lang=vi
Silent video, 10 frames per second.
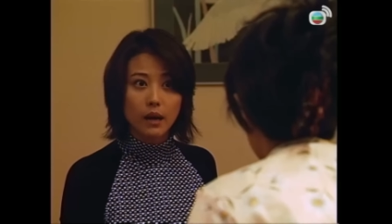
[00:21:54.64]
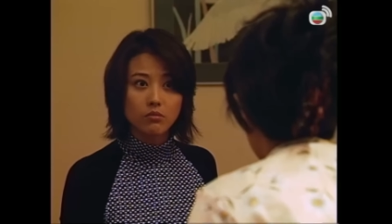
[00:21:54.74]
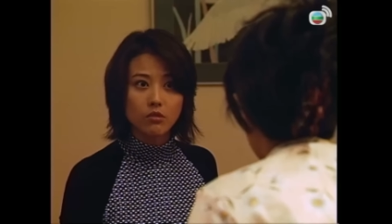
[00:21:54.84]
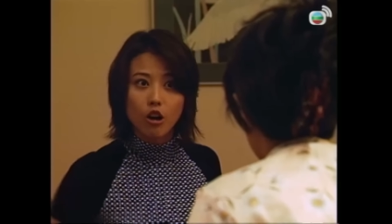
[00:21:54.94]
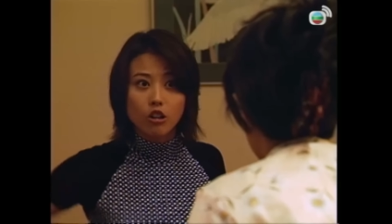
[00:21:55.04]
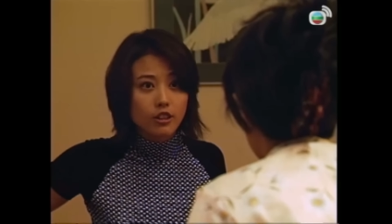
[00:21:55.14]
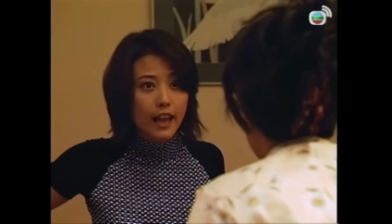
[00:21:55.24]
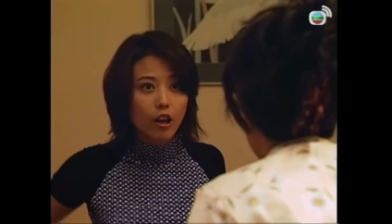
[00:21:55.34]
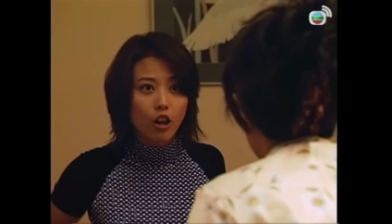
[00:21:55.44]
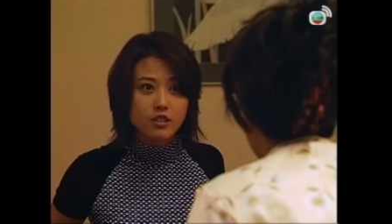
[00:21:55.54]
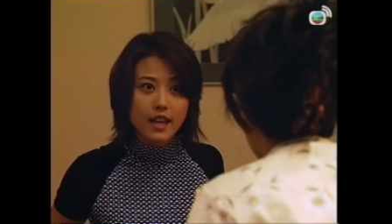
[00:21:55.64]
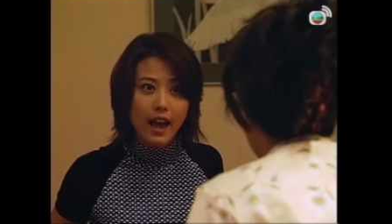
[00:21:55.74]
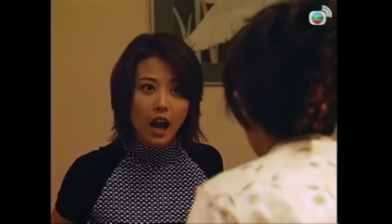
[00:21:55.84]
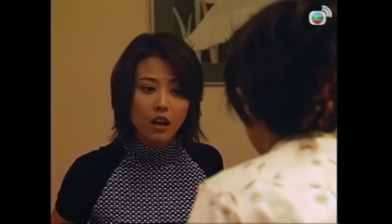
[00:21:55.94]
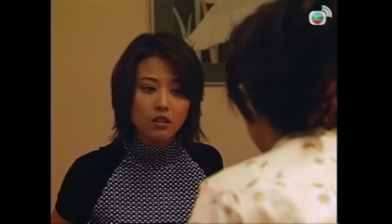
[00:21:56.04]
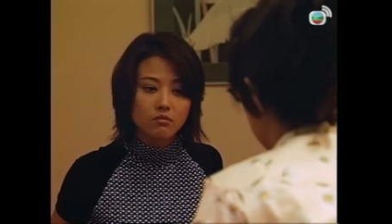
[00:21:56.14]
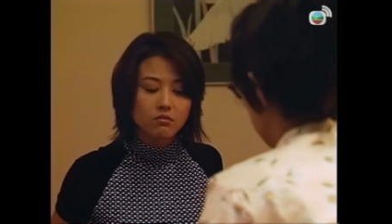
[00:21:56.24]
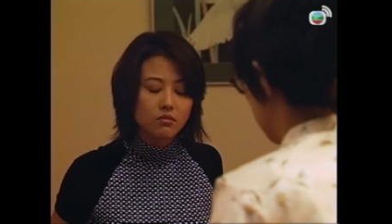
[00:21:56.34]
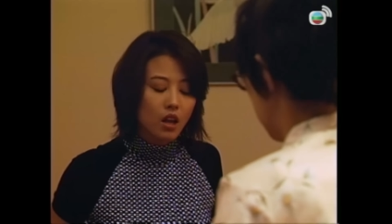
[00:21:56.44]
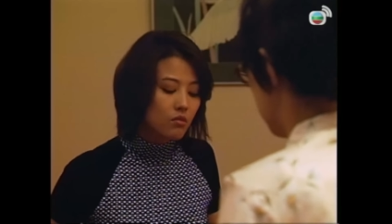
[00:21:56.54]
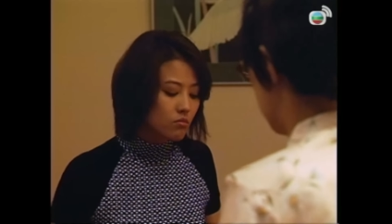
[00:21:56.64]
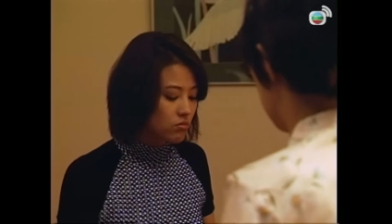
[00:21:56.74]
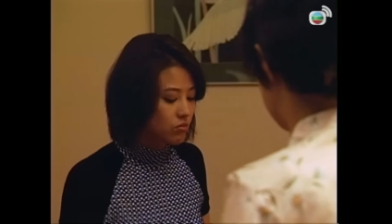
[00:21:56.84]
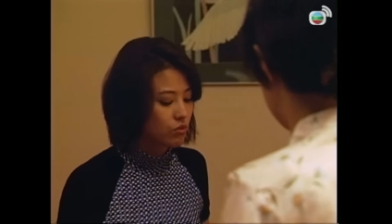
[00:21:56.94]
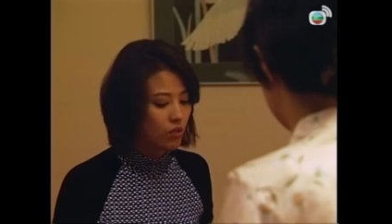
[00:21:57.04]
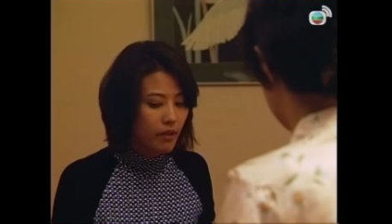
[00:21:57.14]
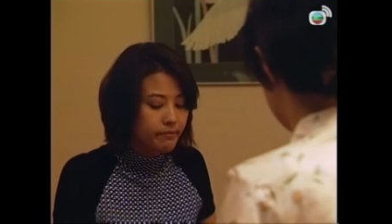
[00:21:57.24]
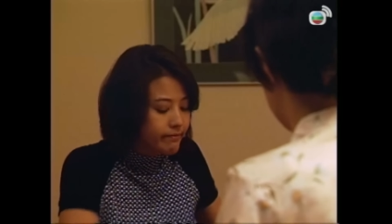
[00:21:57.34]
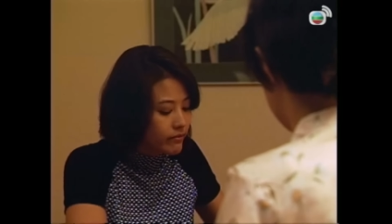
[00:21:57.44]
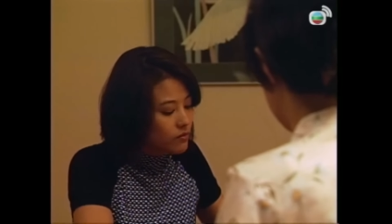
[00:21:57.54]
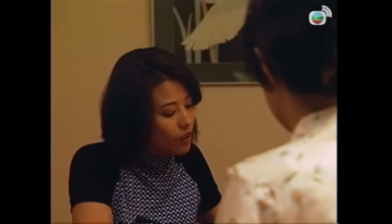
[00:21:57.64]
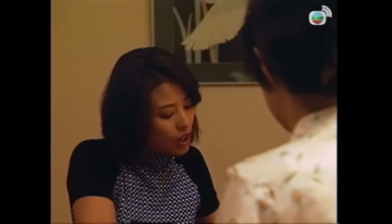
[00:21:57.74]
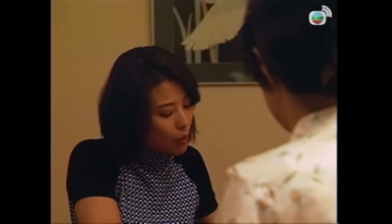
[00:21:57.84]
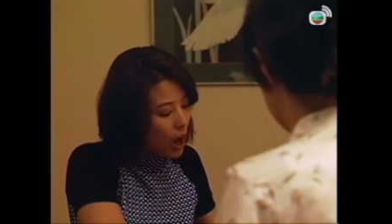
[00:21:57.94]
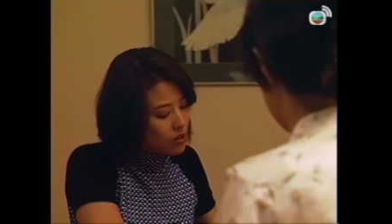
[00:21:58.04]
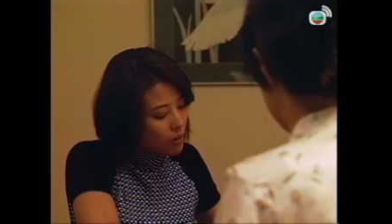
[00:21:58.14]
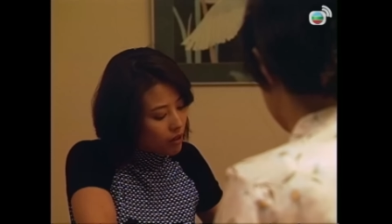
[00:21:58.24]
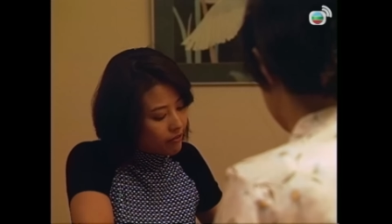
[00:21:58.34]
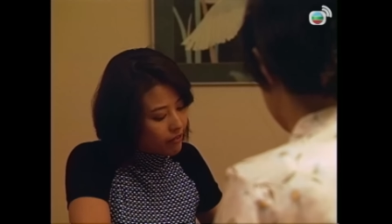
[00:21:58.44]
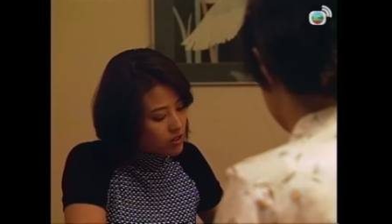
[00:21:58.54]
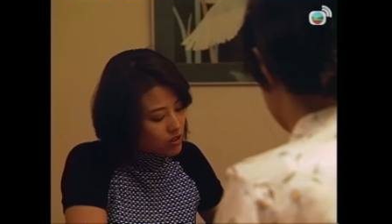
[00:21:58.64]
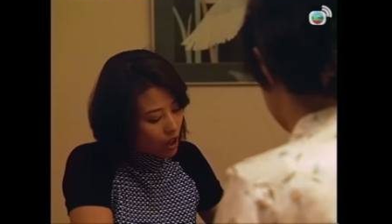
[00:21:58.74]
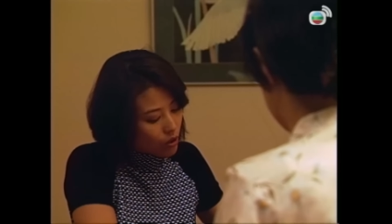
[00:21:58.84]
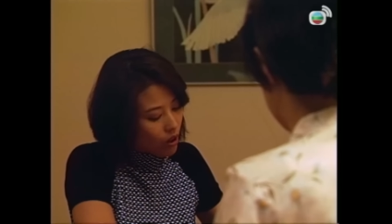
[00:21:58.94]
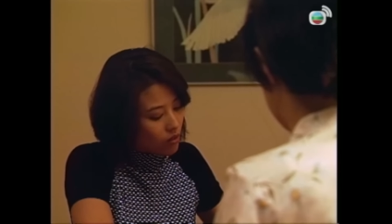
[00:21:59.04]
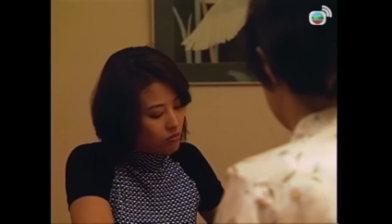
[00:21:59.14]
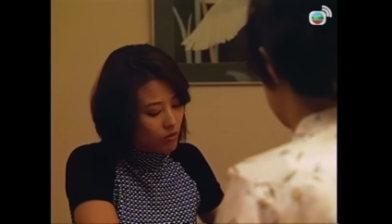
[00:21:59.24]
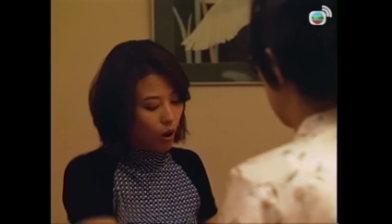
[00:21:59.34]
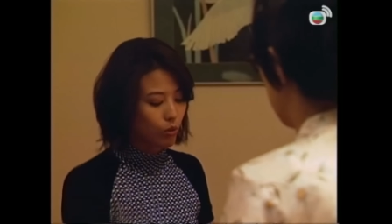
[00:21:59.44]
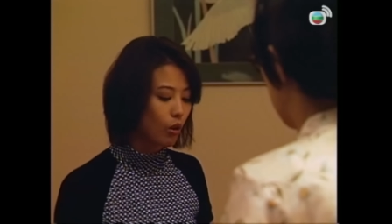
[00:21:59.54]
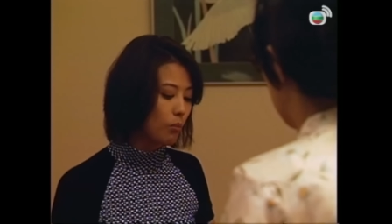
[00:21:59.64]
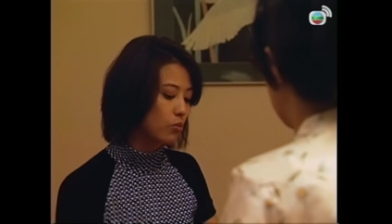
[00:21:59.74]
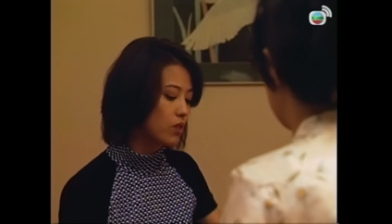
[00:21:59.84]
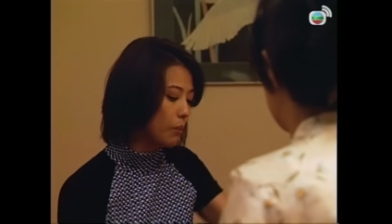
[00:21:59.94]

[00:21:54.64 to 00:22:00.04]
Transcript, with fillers: Hắn dám Em sẽ đá hắn xuống xe ngay Thôi bỏ đi Mình tới chơi thôi Đừng nhắc tới hắn nữa Là bị cục